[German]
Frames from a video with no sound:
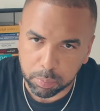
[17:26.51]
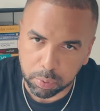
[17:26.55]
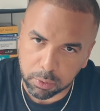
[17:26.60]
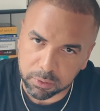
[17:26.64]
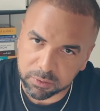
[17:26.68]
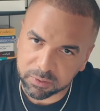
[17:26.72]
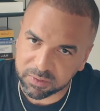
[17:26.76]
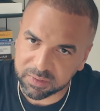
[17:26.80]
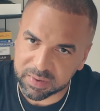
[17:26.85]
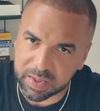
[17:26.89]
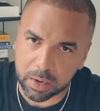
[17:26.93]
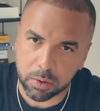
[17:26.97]

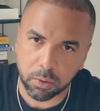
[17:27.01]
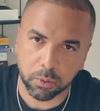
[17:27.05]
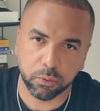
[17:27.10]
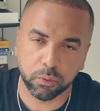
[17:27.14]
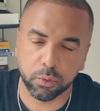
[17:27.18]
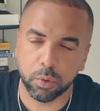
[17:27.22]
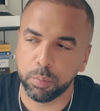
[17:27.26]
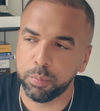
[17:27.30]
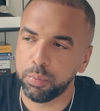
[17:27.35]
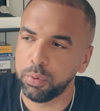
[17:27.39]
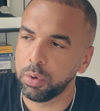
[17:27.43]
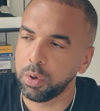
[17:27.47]
plus
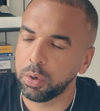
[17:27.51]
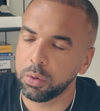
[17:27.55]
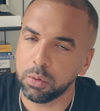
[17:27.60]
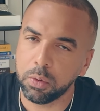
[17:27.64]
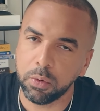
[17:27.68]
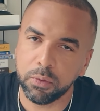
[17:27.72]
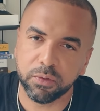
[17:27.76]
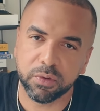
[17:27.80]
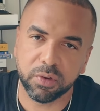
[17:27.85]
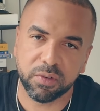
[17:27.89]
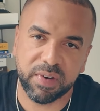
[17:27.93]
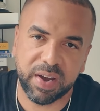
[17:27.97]
Zahlungsgebühren
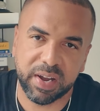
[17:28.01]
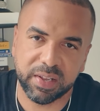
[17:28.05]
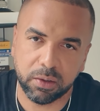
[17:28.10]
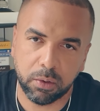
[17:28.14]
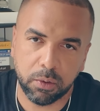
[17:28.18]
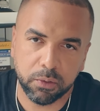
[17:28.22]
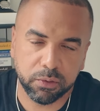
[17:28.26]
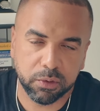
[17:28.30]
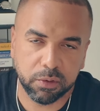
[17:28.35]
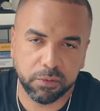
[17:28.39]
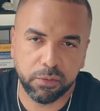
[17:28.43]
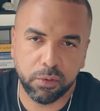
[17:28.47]
und so weiter
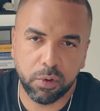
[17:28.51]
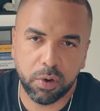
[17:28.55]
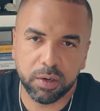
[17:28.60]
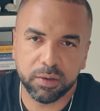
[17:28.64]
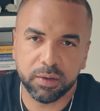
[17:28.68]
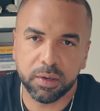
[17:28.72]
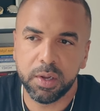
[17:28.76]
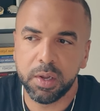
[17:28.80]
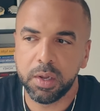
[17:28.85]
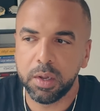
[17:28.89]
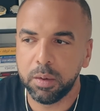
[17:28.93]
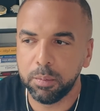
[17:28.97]
und so
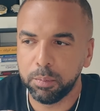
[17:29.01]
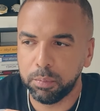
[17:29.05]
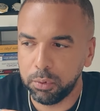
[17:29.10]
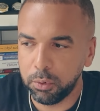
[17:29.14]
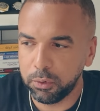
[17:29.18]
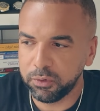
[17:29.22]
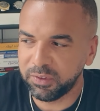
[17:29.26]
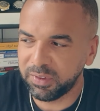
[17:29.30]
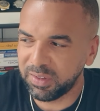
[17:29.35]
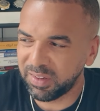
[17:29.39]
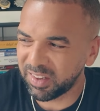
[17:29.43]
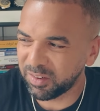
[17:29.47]
fort,
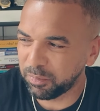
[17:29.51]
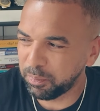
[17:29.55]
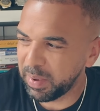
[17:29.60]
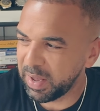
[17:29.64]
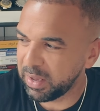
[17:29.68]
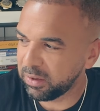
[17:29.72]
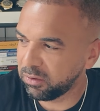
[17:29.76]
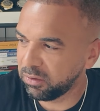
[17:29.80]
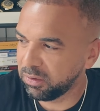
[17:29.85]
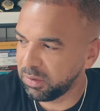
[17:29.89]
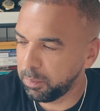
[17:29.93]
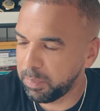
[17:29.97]
plus das
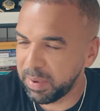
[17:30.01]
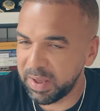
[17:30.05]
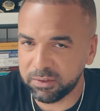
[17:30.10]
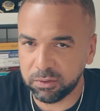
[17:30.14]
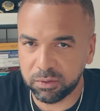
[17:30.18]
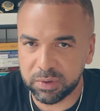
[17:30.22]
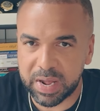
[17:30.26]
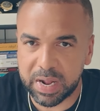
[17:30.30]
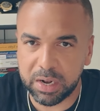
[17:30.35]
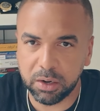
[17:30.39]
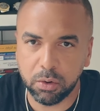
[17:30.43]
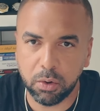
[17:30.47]
Pers die
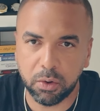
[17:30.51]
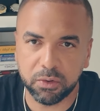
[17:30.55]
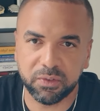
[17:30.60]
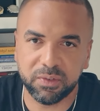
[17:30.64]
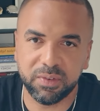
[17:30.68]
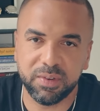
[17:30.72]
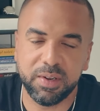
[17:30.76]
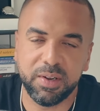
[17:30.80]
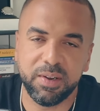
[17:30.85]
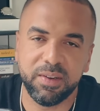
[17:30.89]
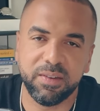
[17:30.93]
Personalkosten,